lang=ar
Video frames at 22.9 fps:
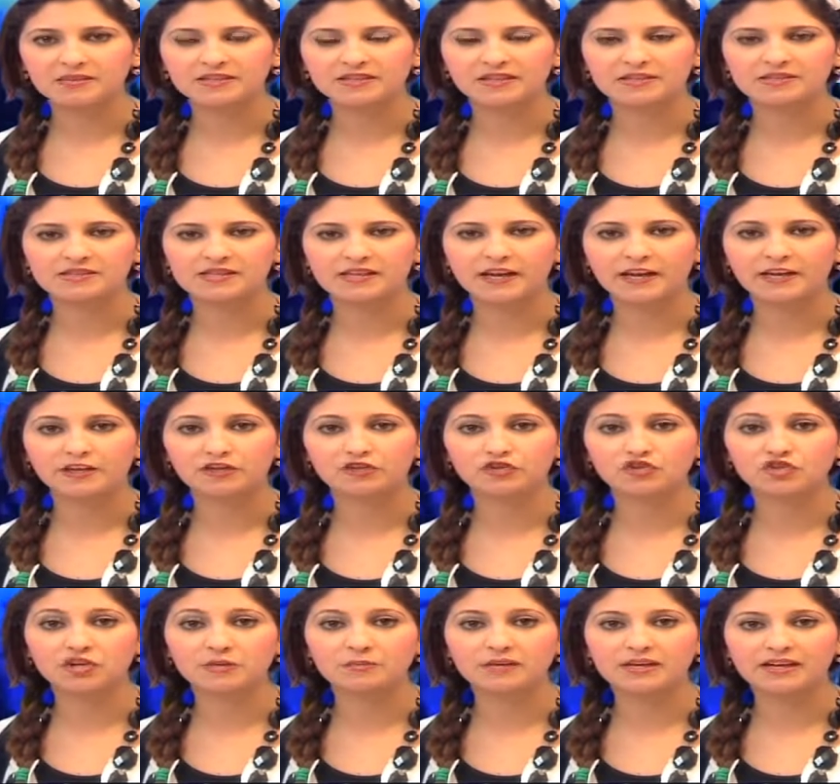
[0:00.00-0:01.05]
بتصريح
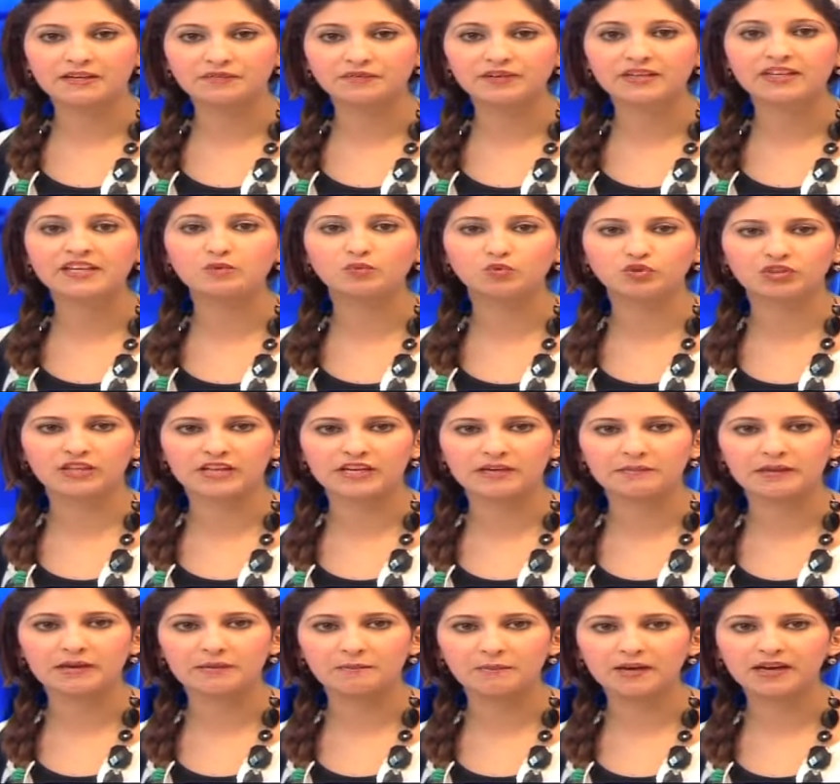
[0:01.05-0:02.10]
شبه فيه
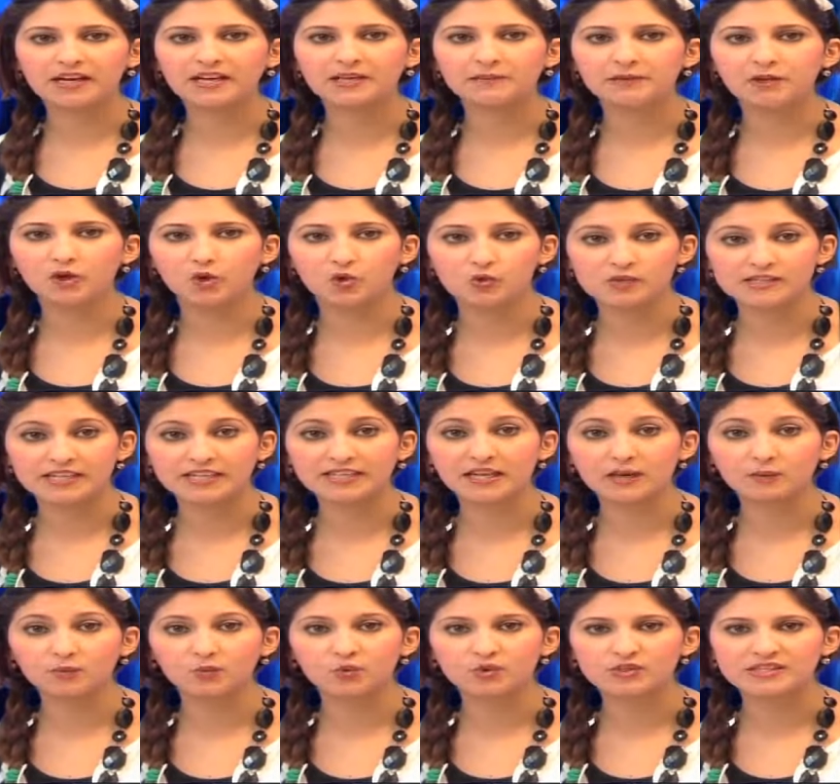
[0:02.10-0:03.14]
المدرب المغربي حسين
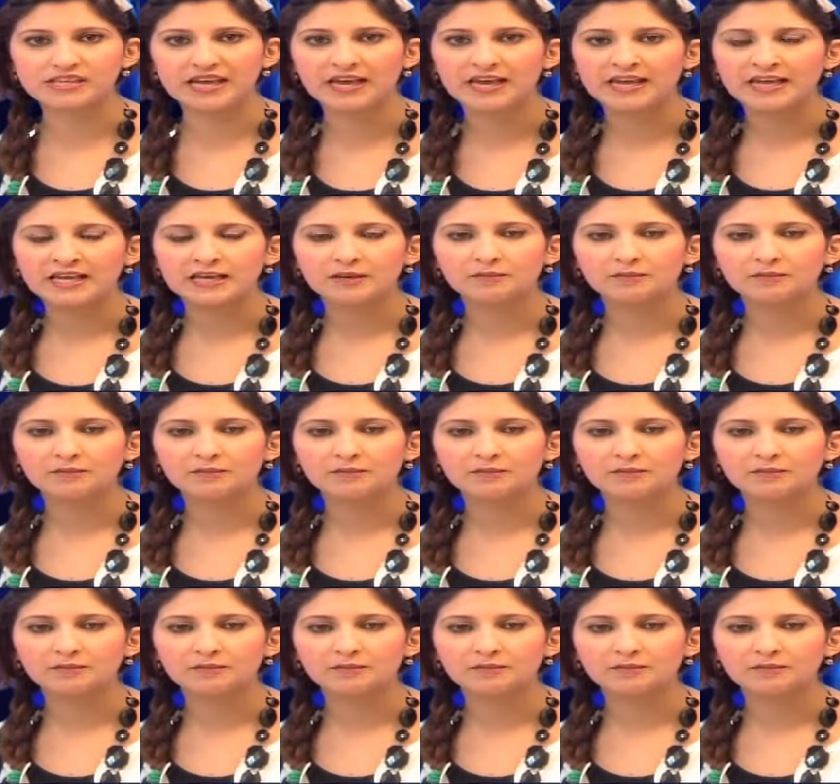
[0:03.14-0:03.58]
عموتة